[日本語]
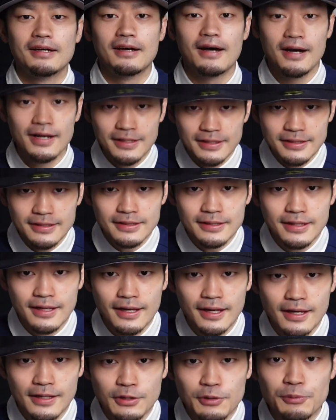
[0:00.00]
はい、
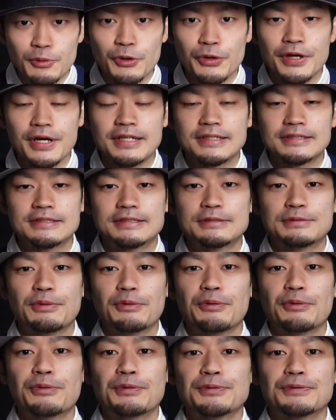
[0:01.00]
えー、どもぼいです。と
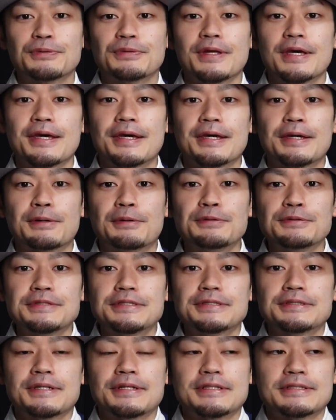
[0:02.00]
いうことで、本
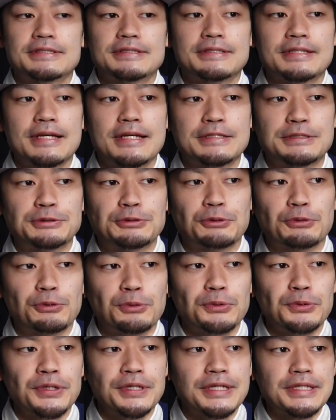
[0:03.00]
日はですね、ちょっと
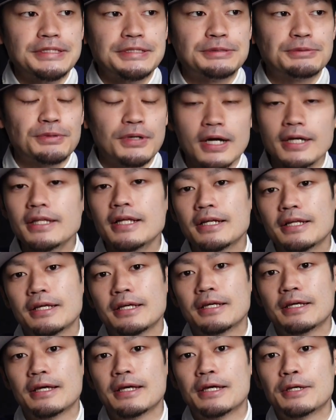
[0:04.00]
動画出すのかな
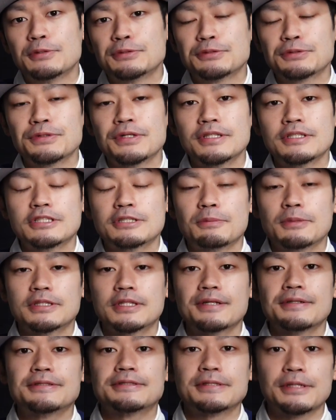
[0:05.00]
り、えー、遅くなってしまっ
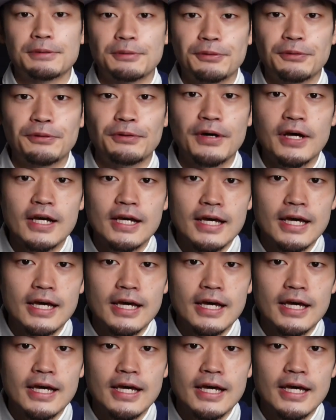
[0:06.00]
たんですけど、